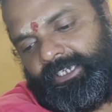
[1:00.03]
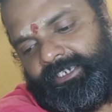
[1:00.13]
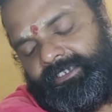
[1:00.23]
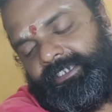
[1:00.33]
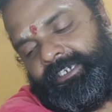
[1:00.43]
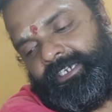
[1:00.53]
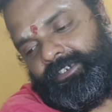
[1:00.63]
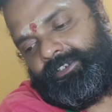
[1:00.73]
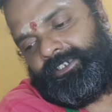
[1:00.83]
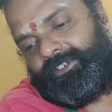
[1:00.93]

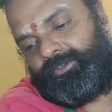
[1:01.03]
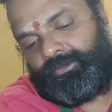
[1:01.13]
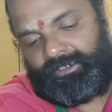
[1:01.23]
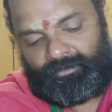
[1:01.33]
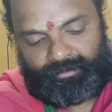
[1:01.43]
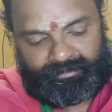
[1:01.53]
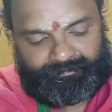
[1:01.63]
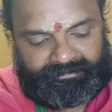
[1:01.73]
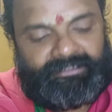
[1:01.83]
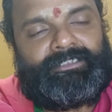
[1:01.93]
மூதாதையர்கள் சொன்ன ஒரு
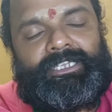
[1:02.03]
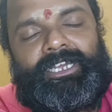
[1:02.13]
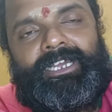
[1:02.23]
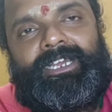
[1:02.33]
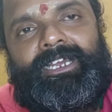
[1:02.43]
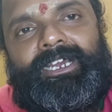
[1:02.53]
விஷயம்தான்